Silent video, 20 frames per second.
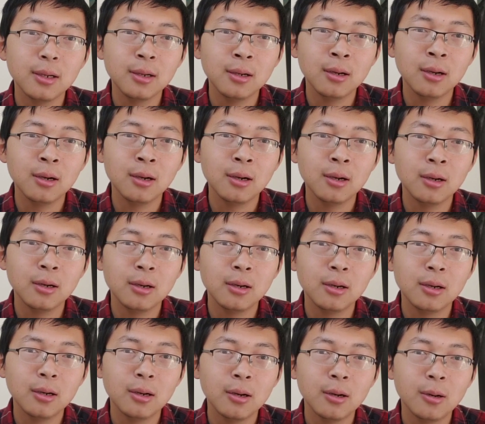
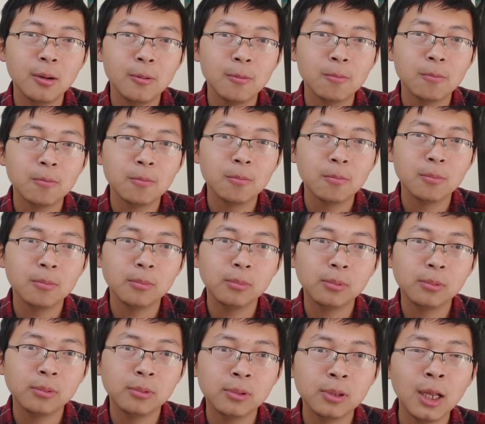呃，
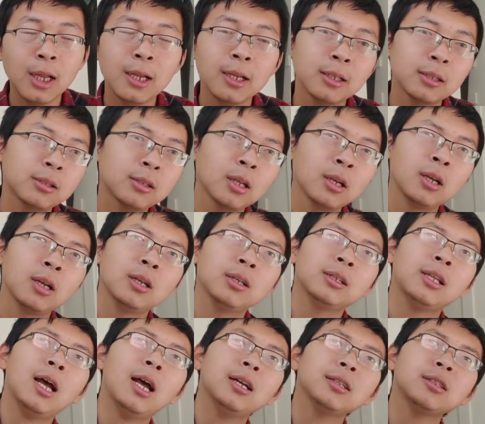但
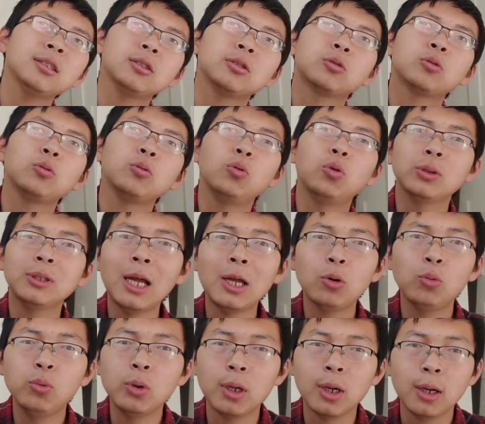他是中国大
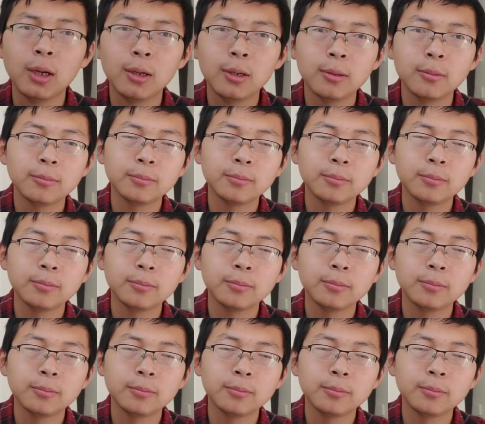陆的，